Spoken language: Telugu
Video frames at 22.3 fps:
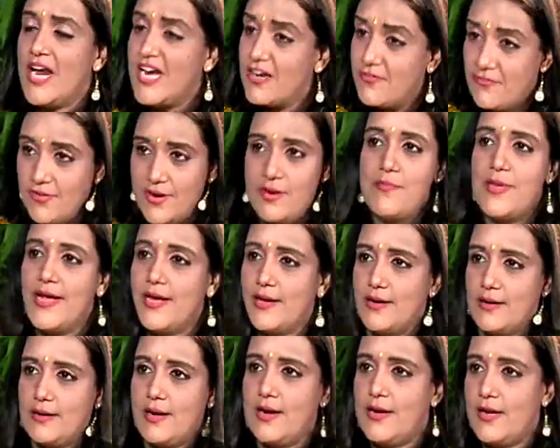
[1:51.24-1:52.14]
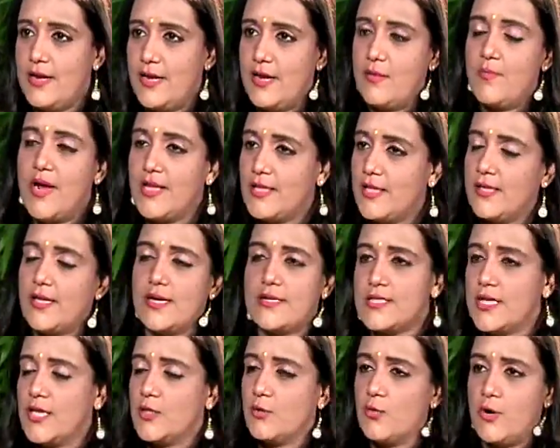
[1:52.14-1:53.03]
హిట్ ఫిల్మ్ మేకర్ అంటే నిర్మాత
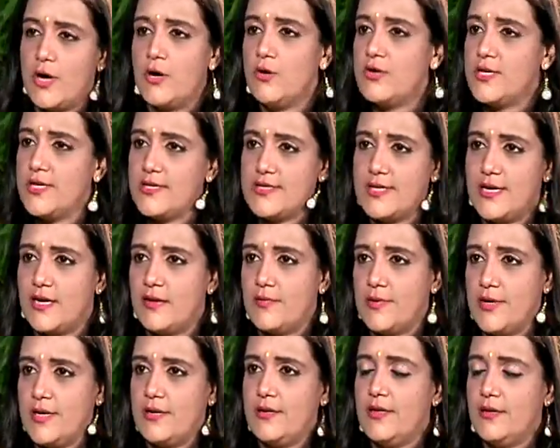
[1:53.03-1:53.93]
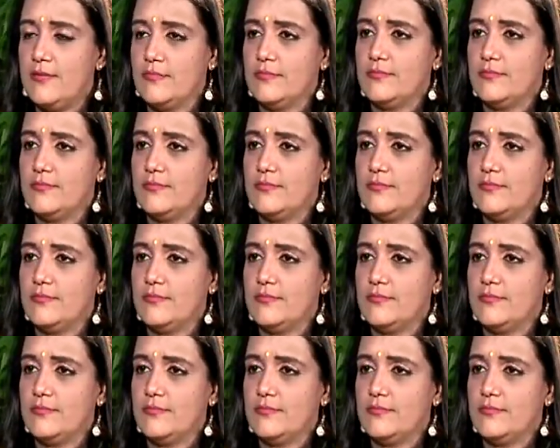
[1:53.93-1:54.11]
దర్శకత్వం రెండు చేశారు కాబట్టి